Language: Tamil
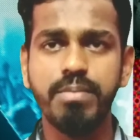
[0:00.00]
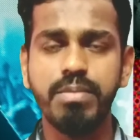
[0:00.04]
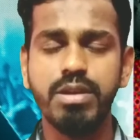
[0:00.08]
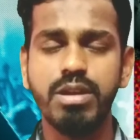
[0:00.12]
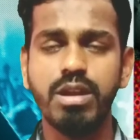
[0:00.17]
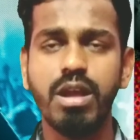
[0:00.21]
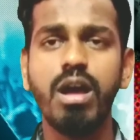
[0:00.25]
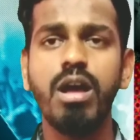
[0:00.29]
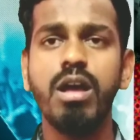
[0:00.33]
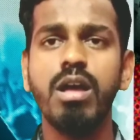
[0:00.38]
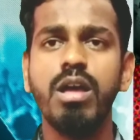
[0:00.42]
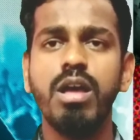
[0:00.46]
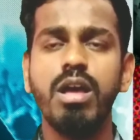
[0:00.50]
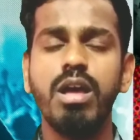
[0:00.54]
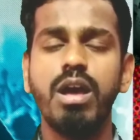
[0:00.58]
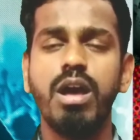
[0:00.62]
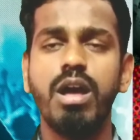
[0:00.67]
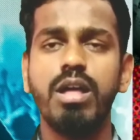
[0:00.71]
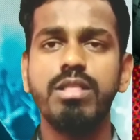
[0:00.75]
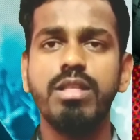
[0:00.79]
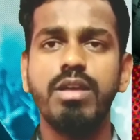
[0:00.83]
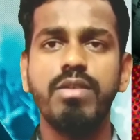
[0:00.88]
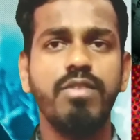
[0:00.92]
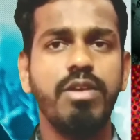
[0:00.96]
அப்படின்னா
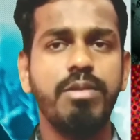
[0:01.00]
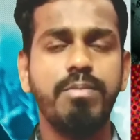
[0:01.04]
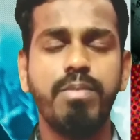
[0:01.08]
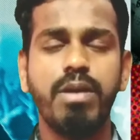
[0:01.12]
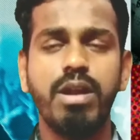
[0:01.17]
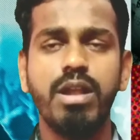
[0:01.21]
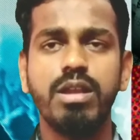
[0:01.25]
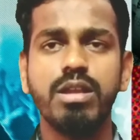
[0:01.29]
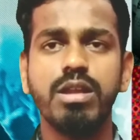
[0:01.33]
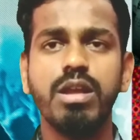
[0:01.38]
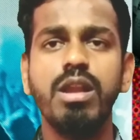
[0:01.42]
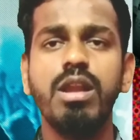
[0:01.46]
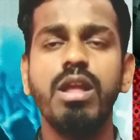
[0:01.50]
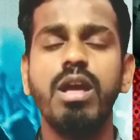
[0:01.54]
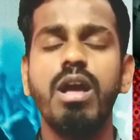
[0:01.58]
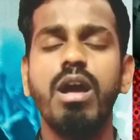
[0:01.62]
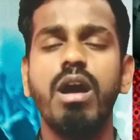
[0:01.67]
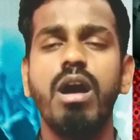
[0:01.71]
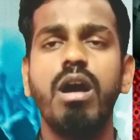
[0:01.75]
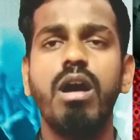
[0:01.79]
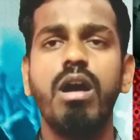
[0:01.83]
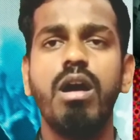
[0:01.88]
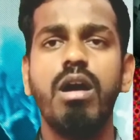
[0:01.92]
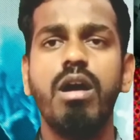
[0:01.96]
அந்த வேட்பாளர்கள்
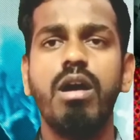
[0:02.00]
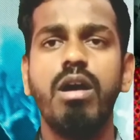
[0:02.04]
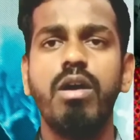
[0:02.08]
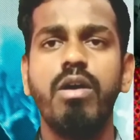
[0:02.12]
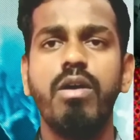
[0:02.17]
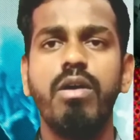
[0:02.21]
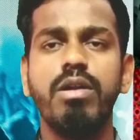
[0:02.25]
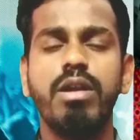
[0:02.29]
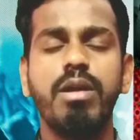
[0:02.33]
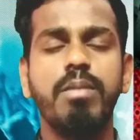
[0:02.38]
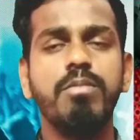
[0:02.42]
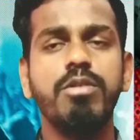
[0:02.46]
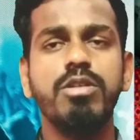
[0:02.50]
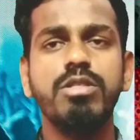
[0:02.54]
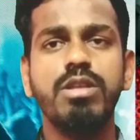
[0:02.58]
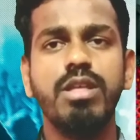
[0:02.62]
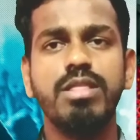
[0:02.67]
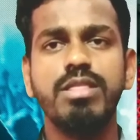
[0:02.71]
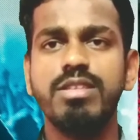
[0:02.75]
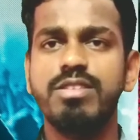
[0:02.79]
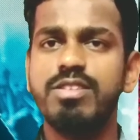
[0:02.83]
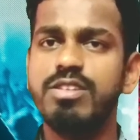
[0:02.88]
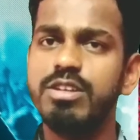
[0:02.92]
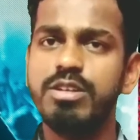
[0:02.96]
நம்ம வந்து
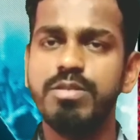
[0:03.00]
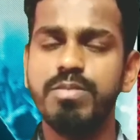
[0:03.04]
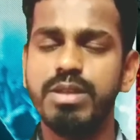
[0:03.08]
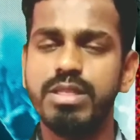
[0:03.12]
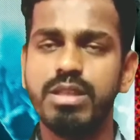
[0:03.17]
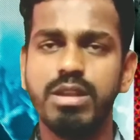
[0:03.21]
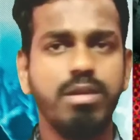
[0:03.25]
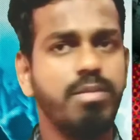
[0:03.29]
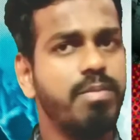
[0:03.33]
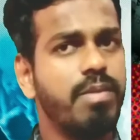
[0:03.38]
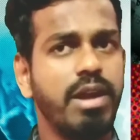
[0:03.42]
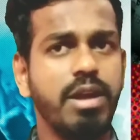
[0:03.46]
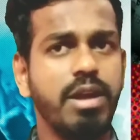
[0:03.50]
அந்த சீட்டு மெத்தடுக்கு